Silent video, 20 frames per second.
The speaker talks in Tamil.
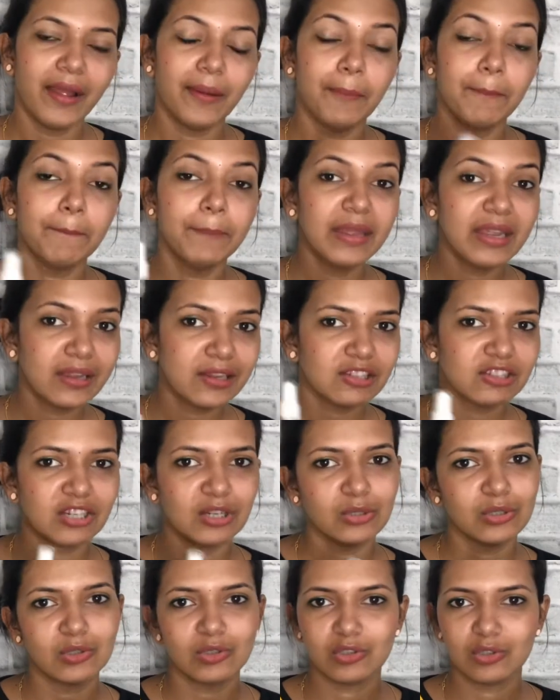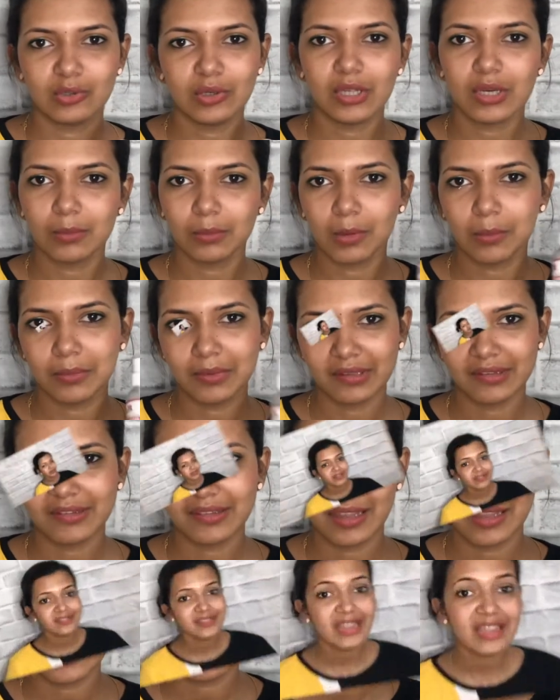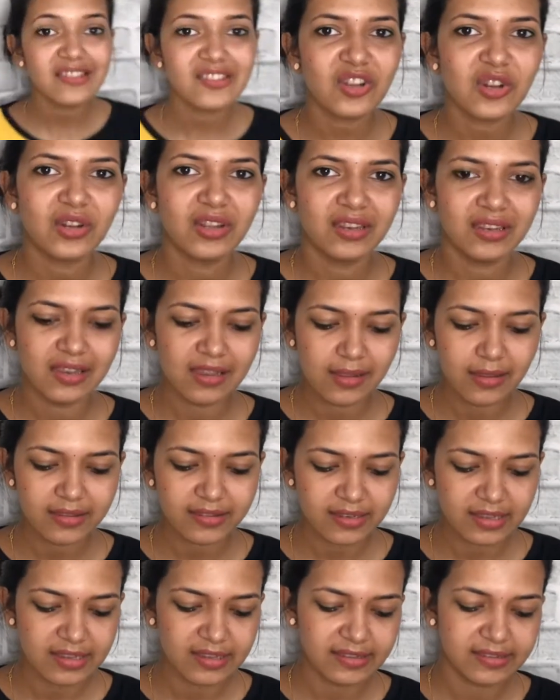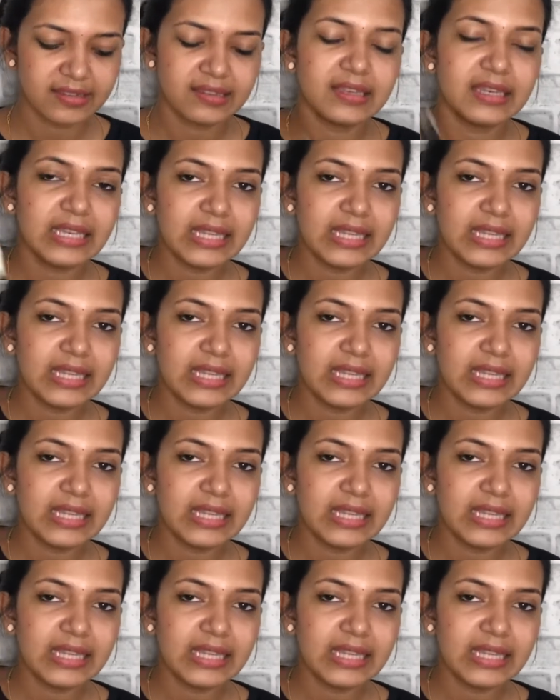அ பிக் ஷவுட் அவுட் டு அரமா ஆமாம் நெக்ஸ்ட் ஆன லிஸ்ட் இஸ்